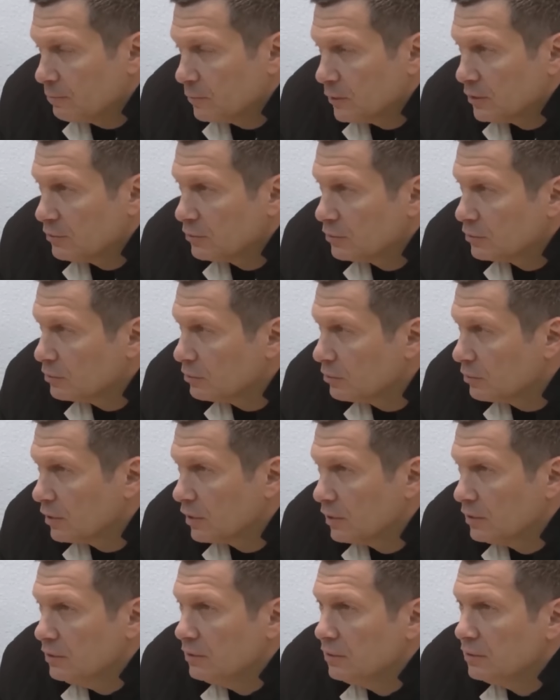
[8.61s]
Послушайте,
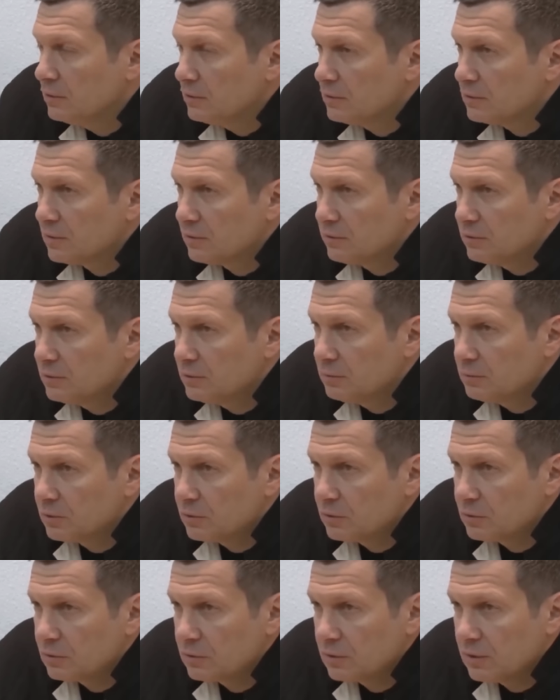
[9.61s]
Украина
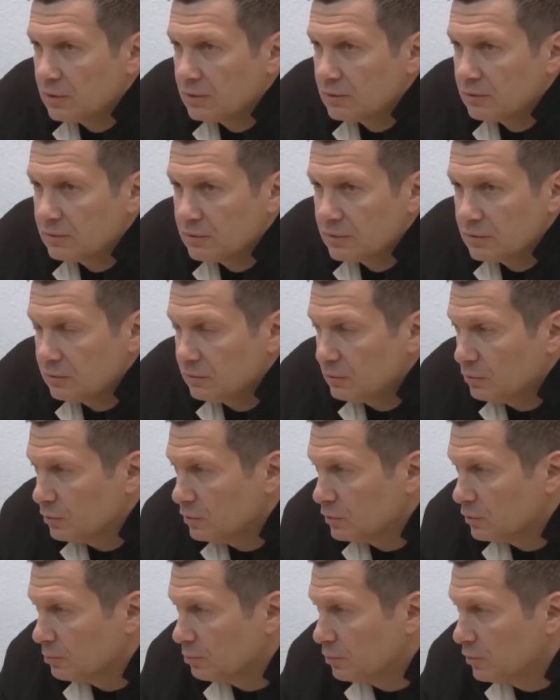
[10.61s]
независимое государство с
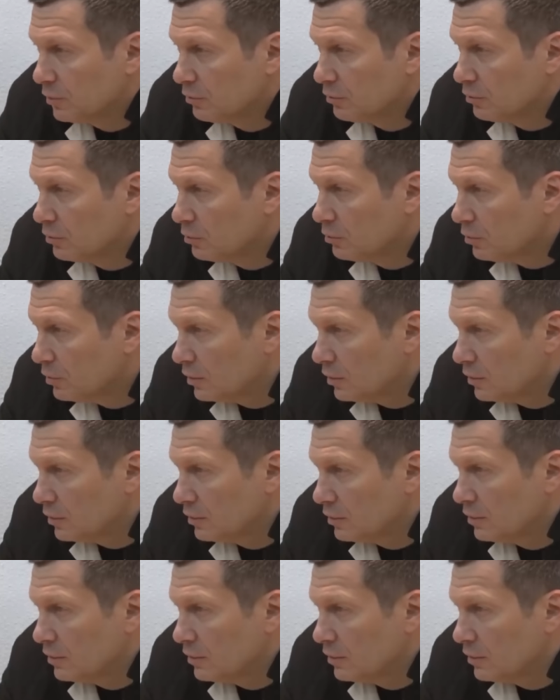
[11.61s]
91 -го года.